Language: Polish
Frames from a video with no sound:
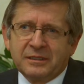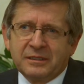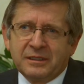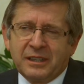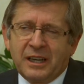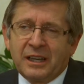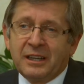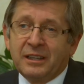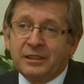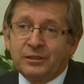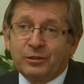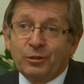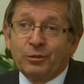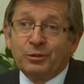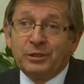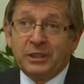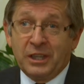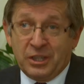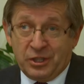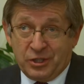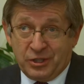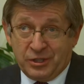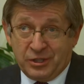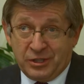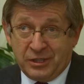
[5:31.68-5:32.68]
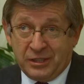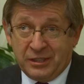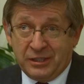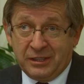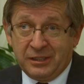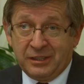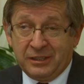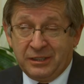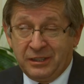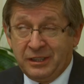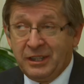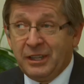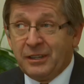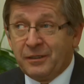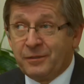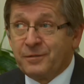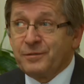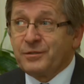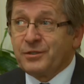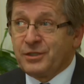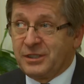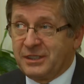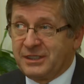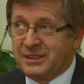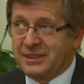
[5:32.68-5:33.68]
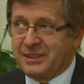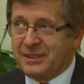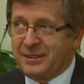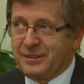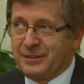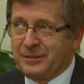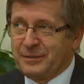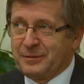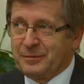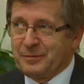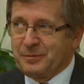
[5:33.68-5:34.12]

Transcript: Ale to jeszcze nie wszystko.